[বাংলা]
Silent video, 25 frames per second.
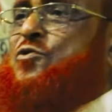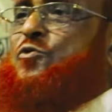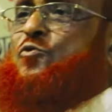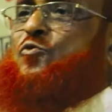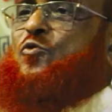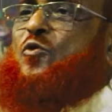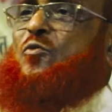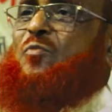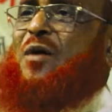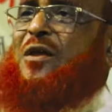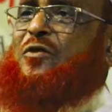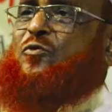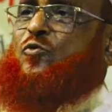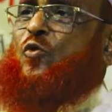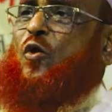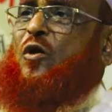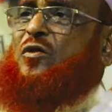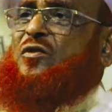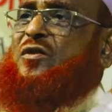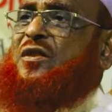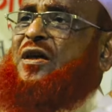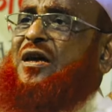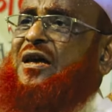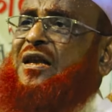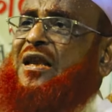শুধুমাত্র
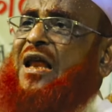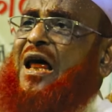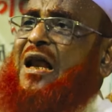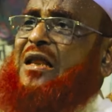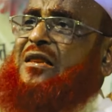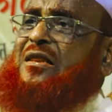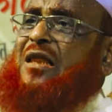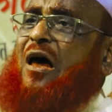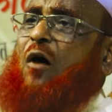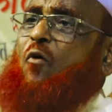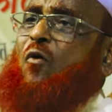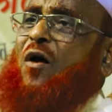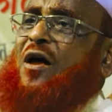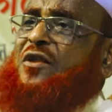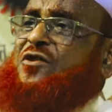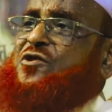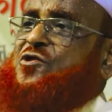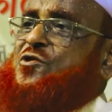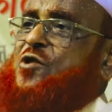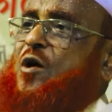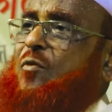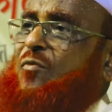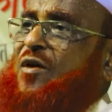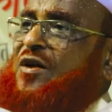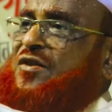দিনের
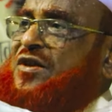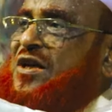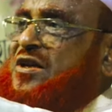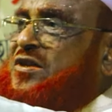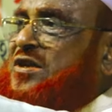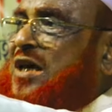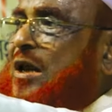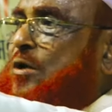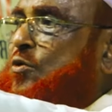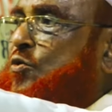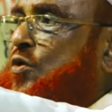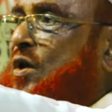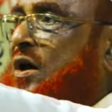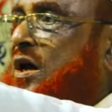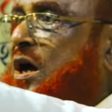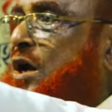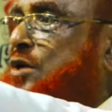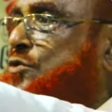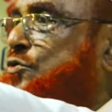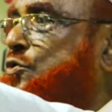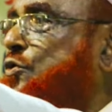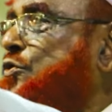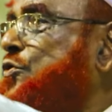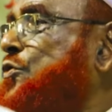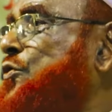দাওয়াত সমাজে চালু
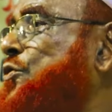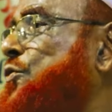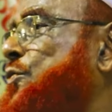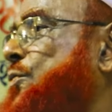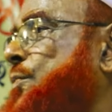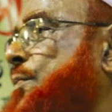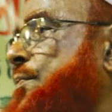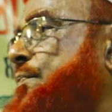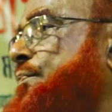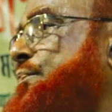রাখার জন্য